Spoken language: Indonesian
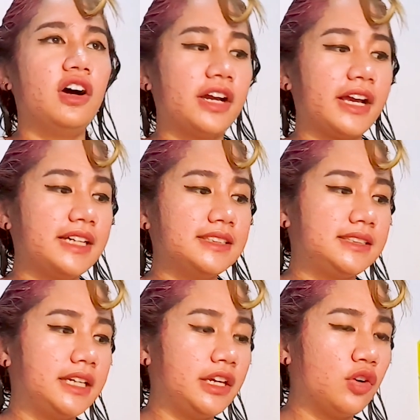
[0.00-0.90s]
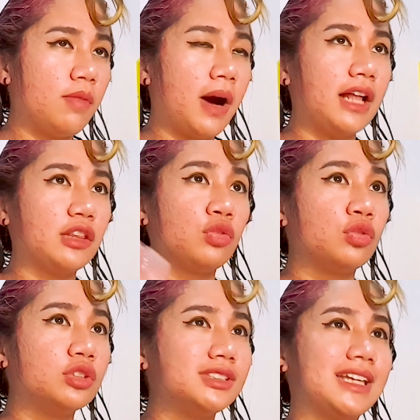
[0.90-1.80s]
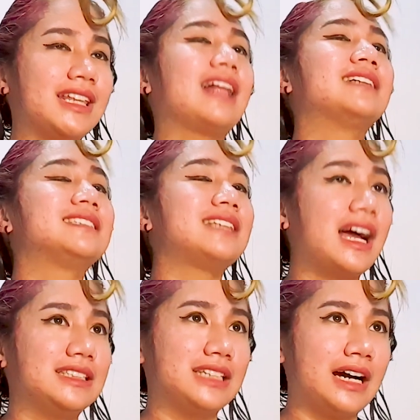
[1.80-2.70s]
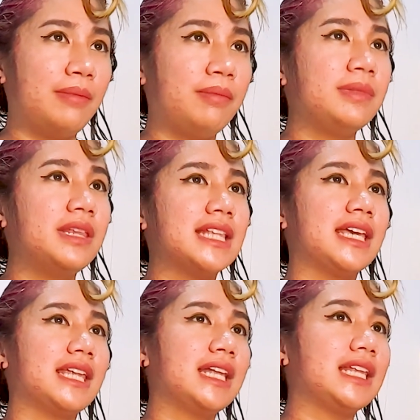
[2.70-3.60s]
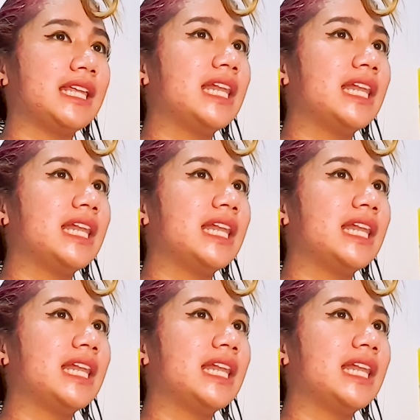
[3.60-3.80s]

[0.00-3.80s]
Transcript: Oke okay guys, jadi gue bakal tunggu sekitaran setengah jam dan kita nanti